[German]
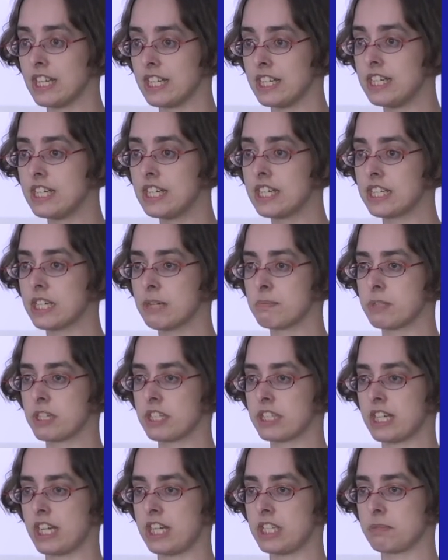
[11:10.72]
Hier gibt
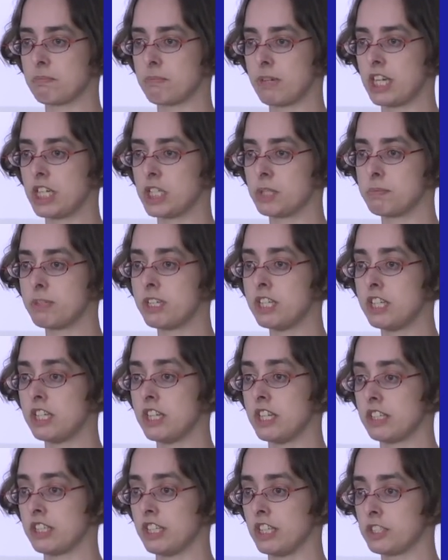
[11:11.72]
es als Beispiel
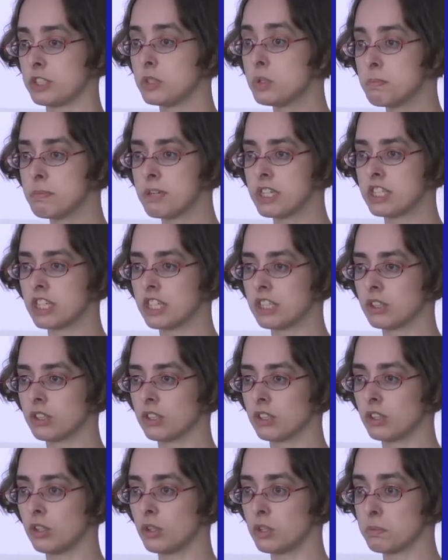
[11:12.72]
das Jupyter
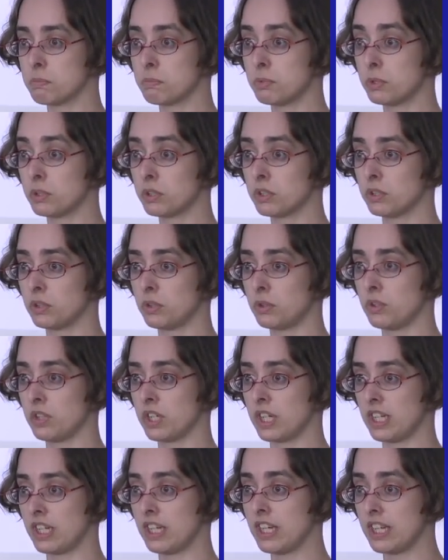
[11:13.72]
Notebook
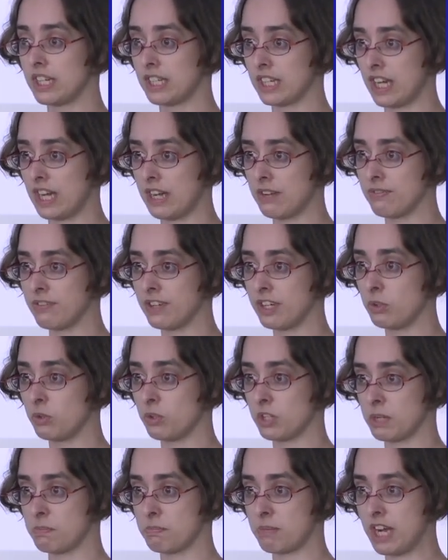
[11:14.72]
oder Kaffee
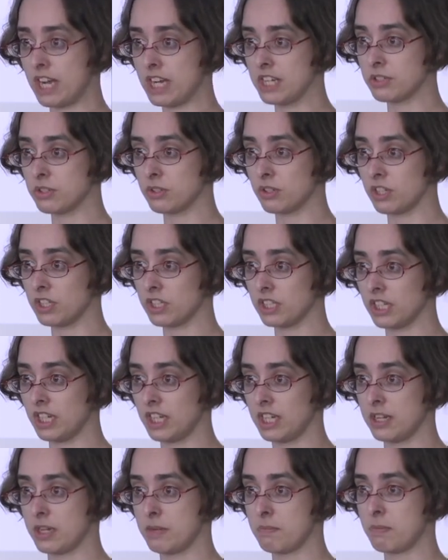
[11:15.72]
oder PyTorch
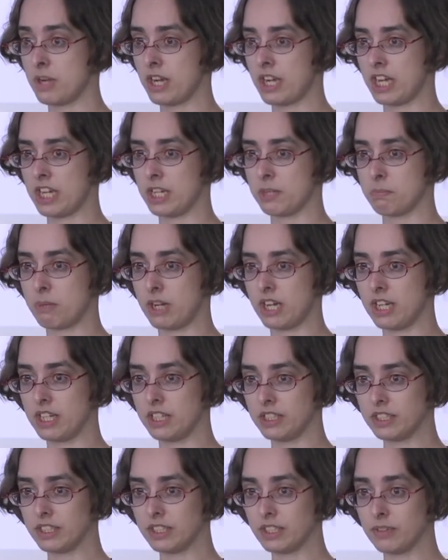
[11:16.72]
im Bereich
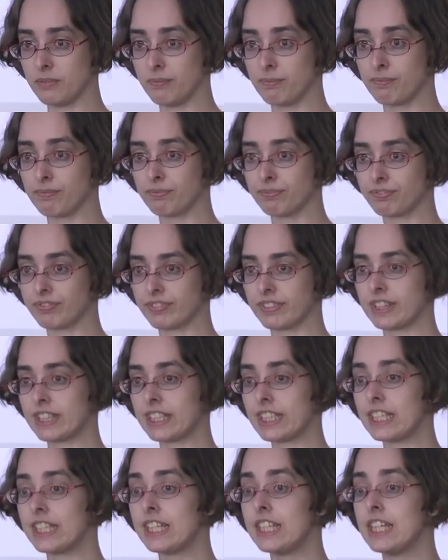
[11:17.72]
Python.
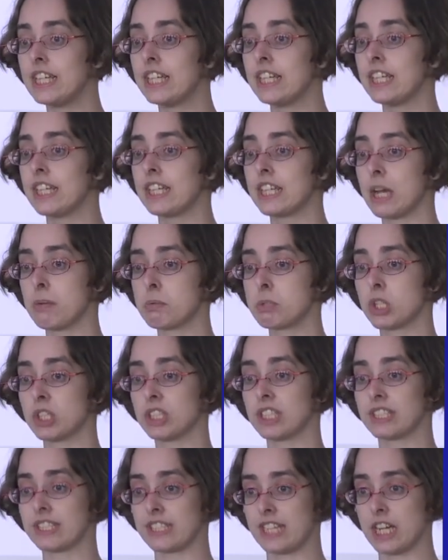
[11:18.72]
Ich habe
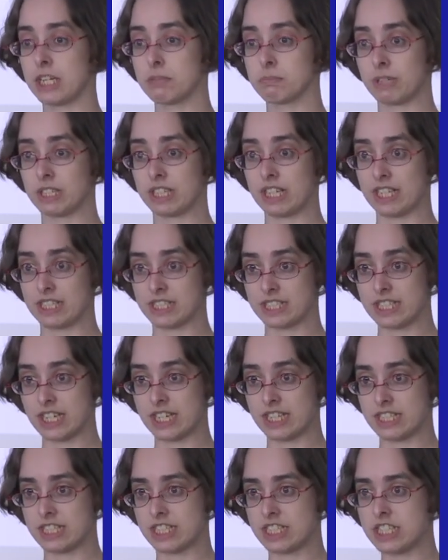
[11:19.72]
schon gesagt, man kann
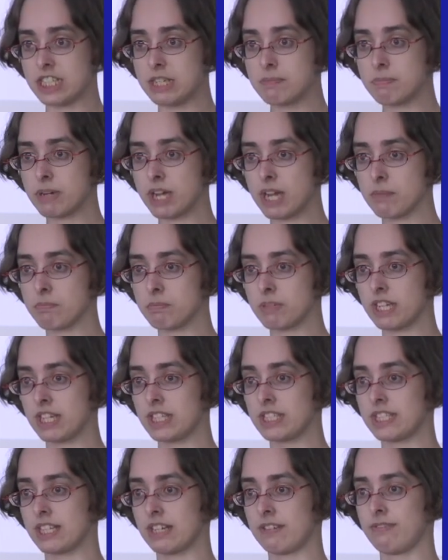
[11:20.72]

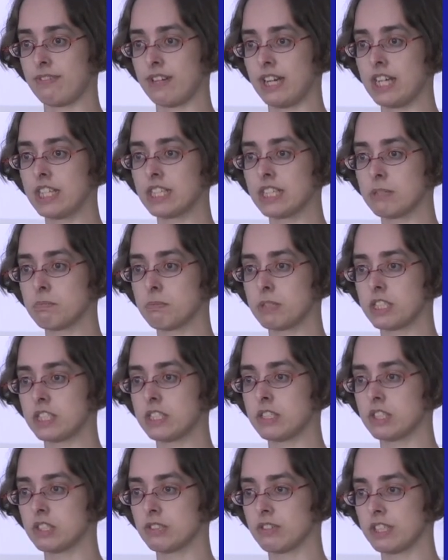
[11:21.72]
CICD-Pipelines erweitern,
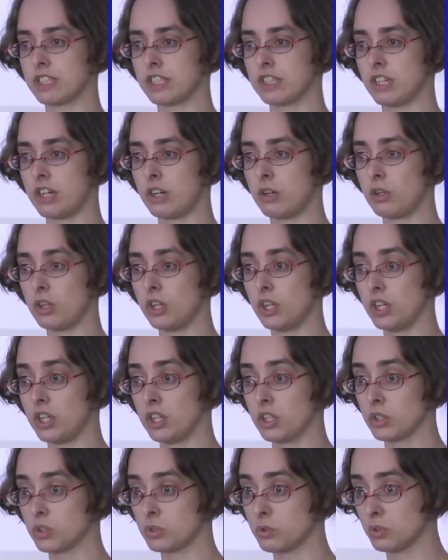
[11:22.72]
beziehungsweise auch
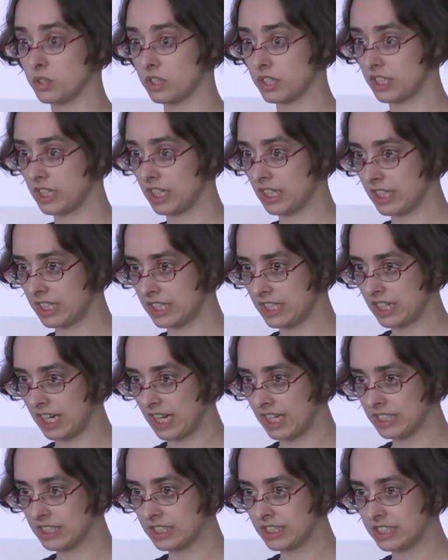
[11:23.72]
zu den
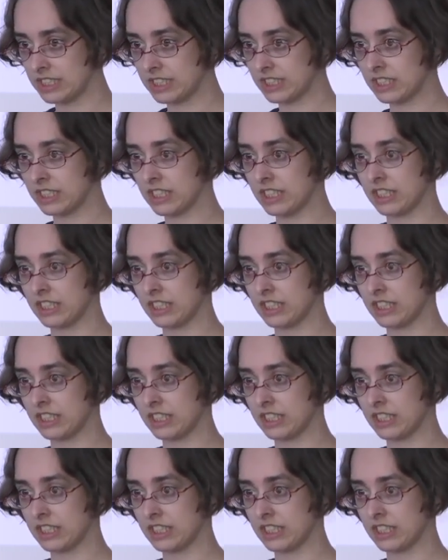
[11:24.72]
ganzen